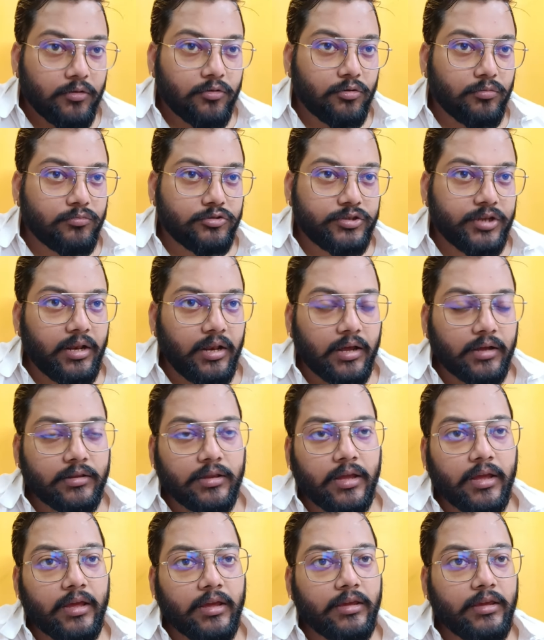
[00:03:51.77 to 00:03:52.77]
तो मुझे
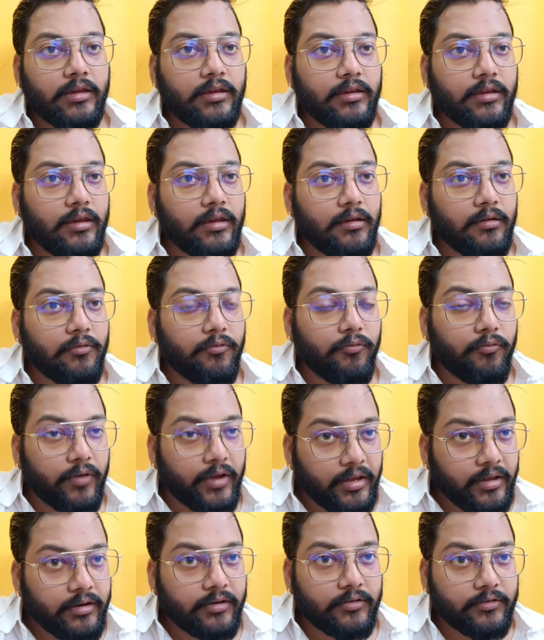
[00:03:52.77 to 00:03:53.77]
लगता है कि ये
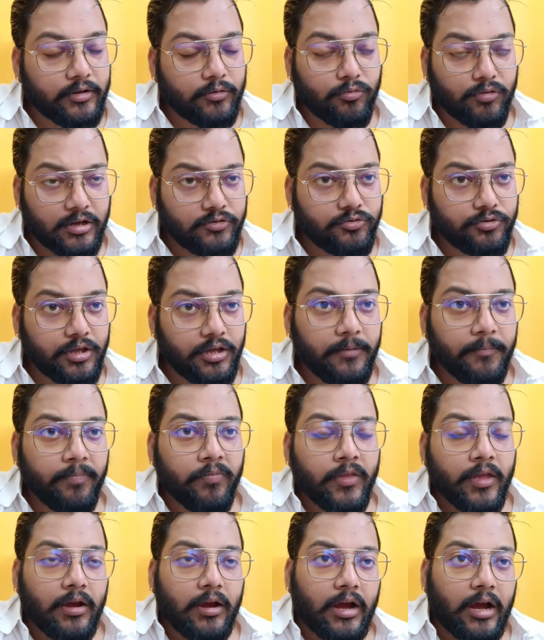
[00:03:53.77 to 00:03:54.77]
वही रीज़न होगा क्योंकि
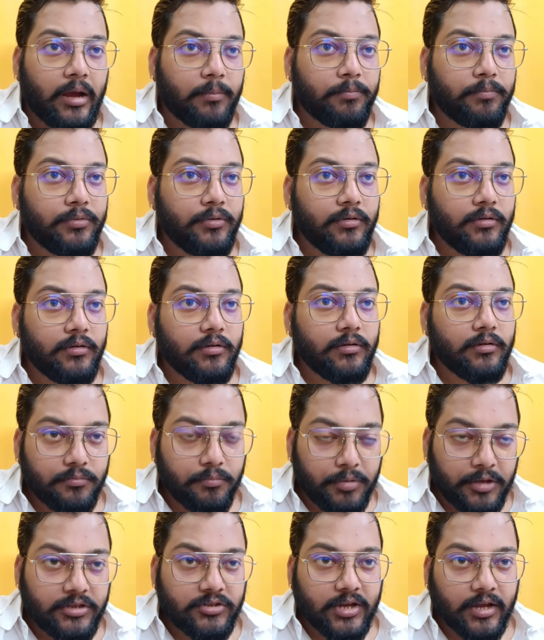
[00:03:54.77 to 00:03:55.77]
आप
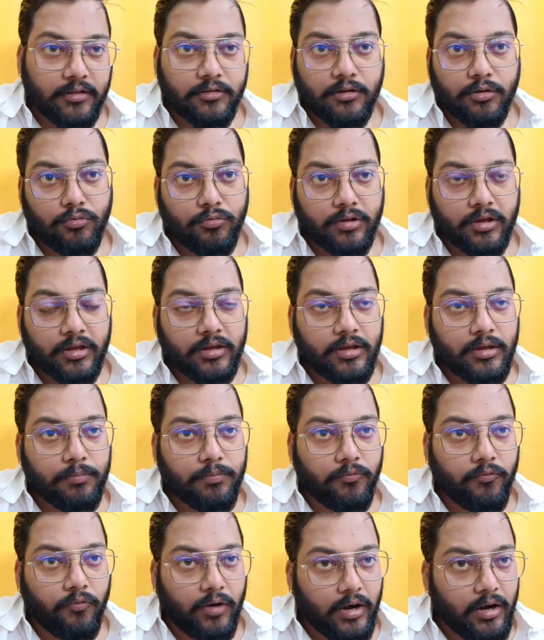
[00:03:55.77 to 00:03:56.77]
भी जानते होंगे कि
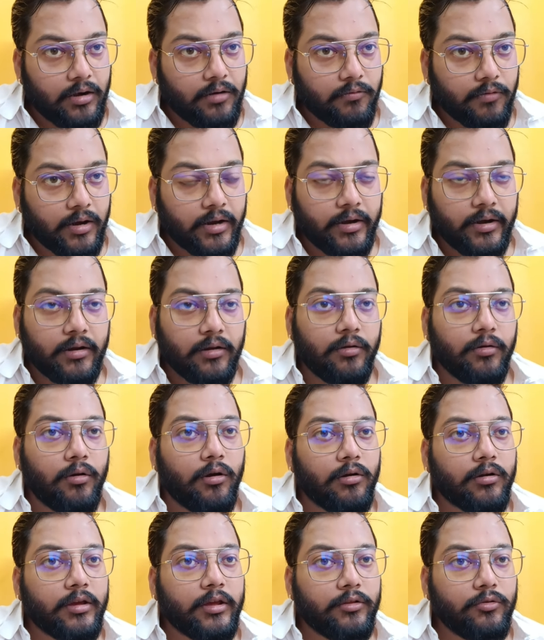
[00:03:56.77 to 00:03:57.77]
वर्ल्ड वाइड
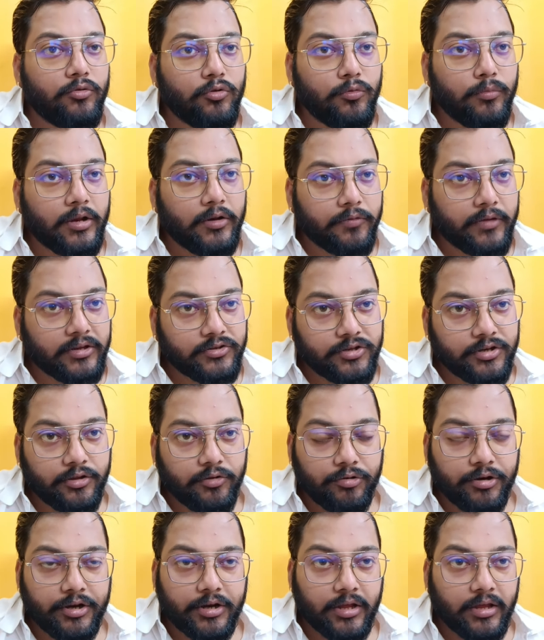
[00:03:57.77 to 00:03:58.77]
ग्लॉब के दो मैन्युफैक्चरिंग
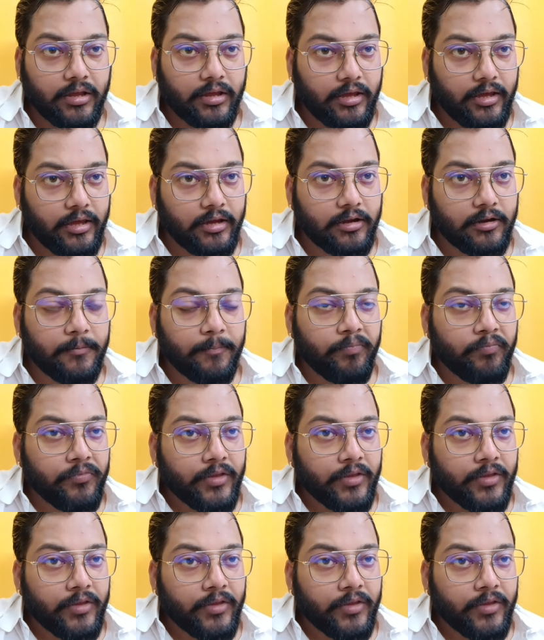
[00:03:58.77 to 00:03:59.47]
यूनिट है एक